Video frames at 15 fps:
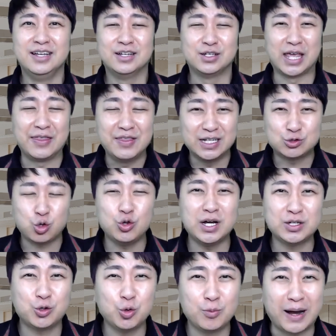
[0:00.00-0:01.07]
옛날
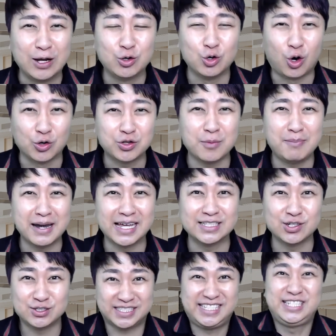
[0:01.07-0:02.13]
초등학교 말로 어떤 말
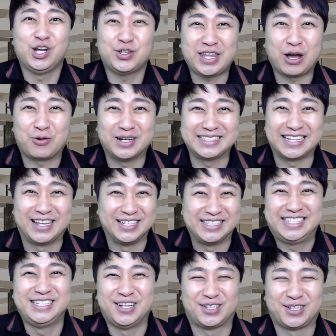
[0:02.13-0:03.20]
하죠? 지렸다고 하잖아요.
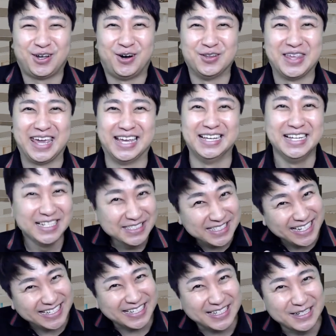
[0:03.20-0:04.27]
지렸어. 네.
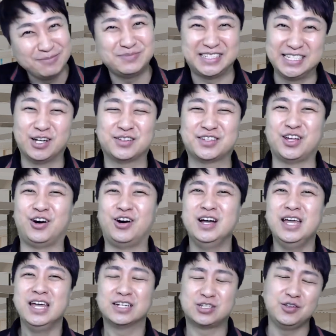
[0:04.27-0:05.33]
찔끔 지렸어.
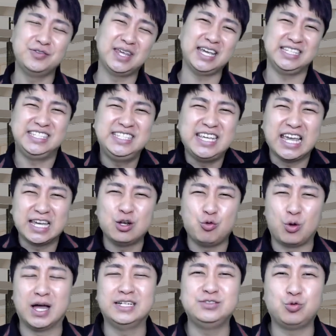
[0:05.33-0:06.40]
그런데 이
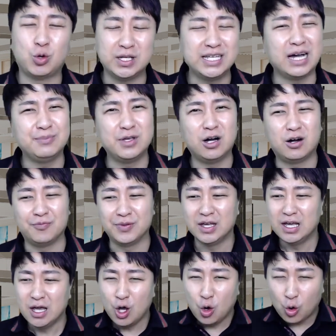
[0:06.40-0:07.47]
얘기를 왜 하, 왜냐면
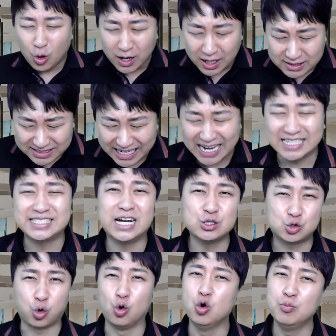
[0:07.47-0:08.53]
가장
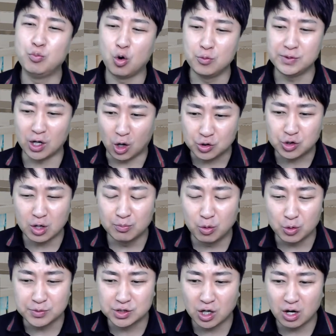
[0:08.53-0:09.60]
좋은 보험이 어떤
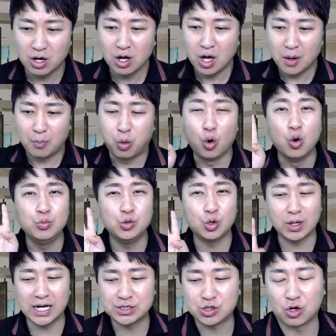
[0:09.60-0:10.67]
보험이죠?
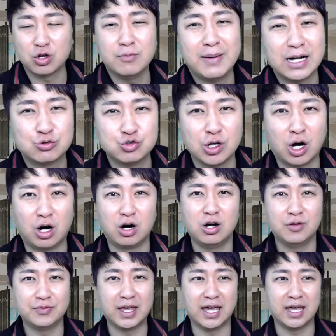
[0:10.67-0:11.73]
보험료가 저렴하고요.
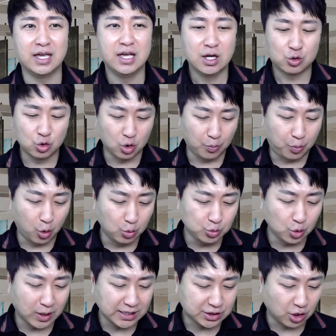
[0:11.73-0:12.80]
와우. 네. 그리고
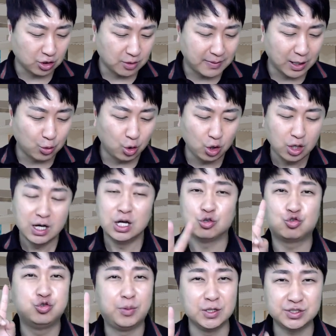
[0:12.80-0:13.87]
보험료가 저렴하고
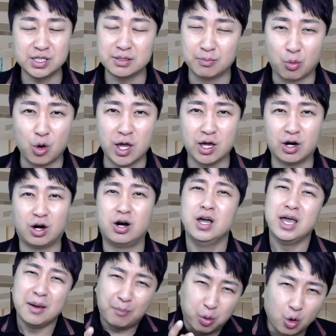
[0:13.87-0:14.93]
두 번째는 뭐예요?
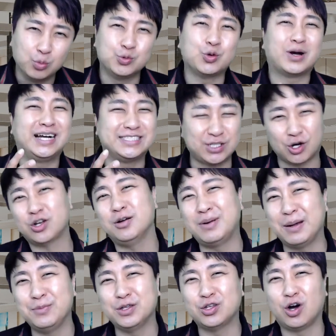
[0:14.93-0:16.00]
보험료가
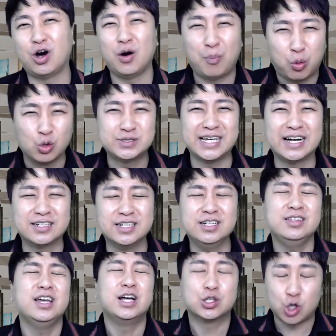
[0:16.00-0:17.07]
저렴하면서
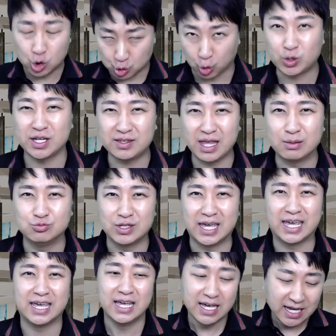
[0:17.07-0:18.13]
보장은 더 좋기
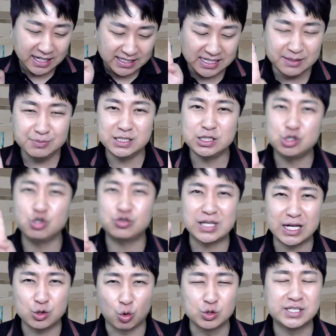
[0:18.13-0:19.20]
때문에
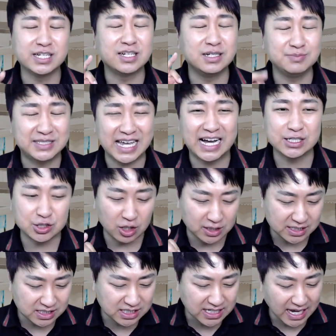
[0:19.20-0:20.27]
임시출사 요식금
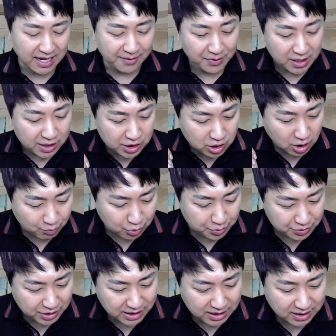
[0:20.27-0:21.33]
재앙절기 치해 이런
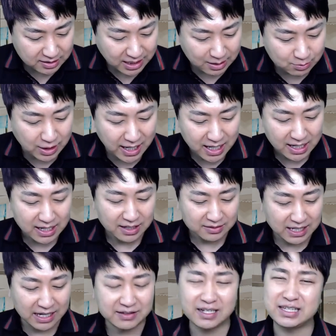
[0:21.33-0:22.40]
부분들이 있기 때문에
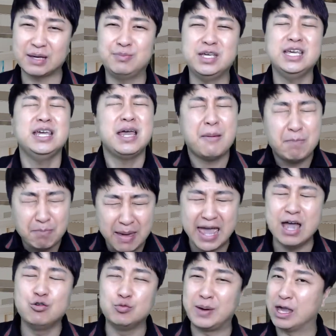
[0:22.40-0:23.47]
타사 대비
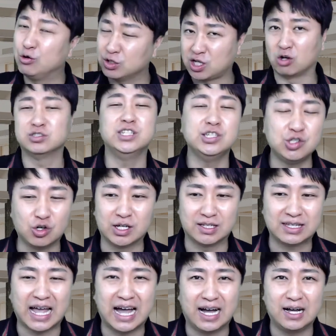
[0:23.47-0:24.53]
매우 매우 경쟁력이
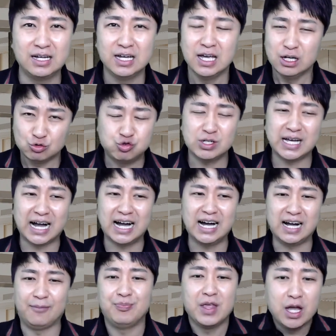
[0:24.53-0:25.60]
있다.
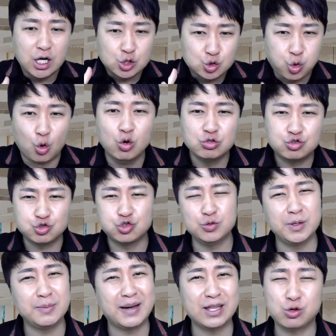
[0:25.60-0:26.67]
우리가
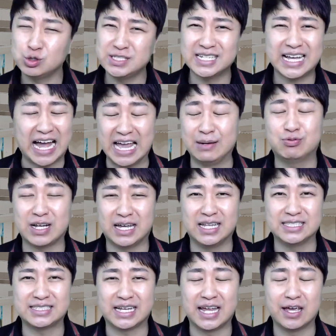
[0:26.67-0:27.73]
종수수비만 솔직히 가입을 안
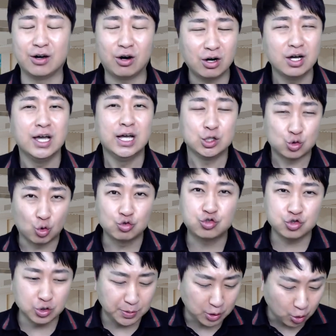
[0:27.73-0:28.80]
하잖아요.
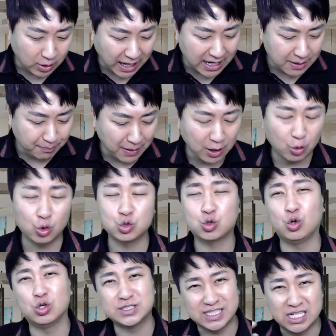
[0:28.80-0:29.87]
종수수비도 가입하고
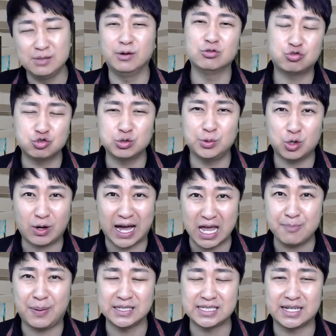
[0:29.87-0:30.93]
또 질병수수비도
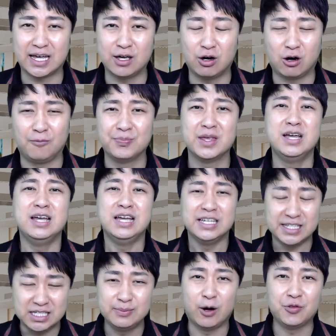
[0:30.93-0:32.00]
가입하잖아요.
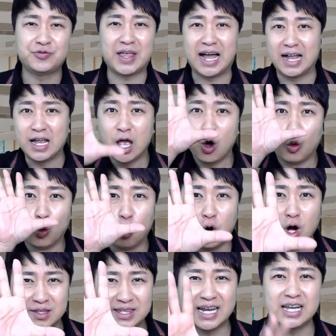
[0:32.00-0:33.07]
이번 달
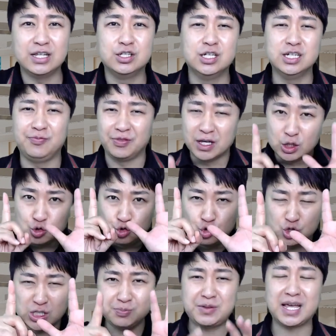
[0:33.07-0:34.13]
5월 달에는
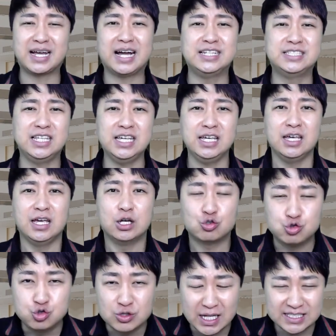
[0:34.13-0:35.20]
60세까지
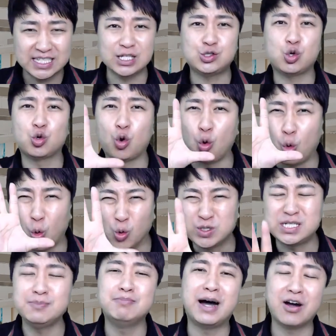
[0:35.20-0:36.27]
국내 최초로
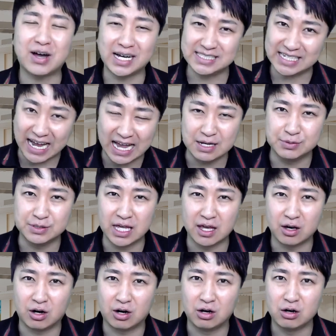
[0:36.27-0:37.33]
50만 원까지 가입이
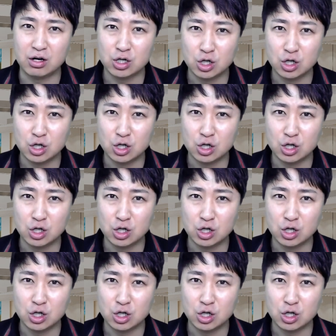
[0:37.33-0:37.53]
돼요.